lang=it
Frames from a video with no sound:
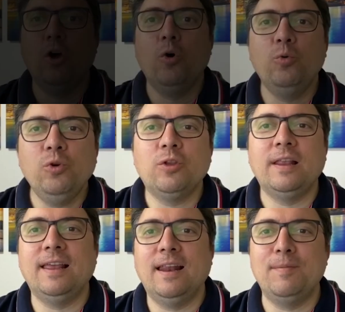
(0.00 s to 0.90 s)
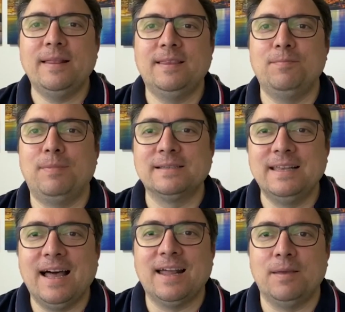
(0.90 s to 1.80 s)
Uno degli elementi
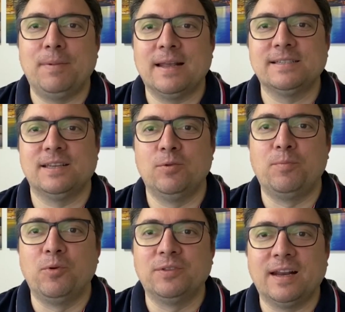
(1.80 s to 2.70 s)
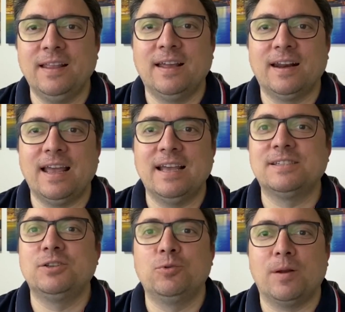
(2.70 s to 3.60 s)
basilari per essere un buon trader è
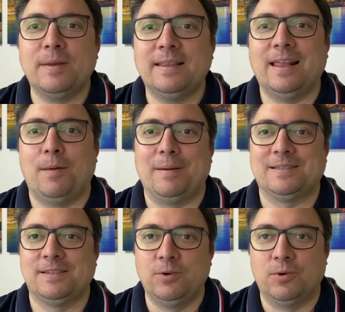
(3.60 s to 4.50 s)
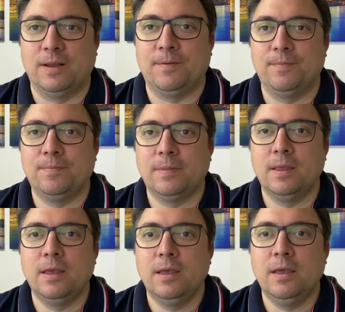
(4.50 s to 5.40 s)
sicuramente la passione.
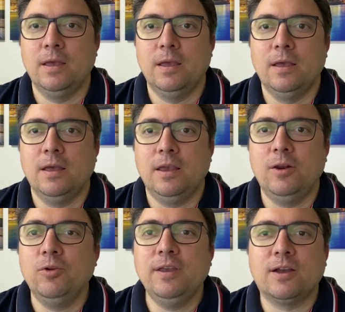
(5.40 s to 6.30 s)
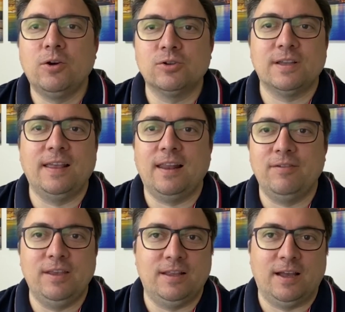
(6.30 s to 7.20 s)
In ogni cosa della
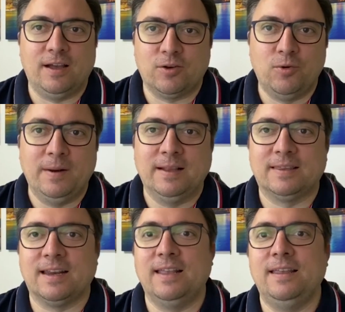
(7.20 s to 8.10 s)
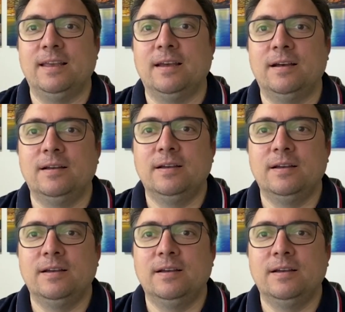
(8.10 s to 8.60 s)
vita, come nel trading,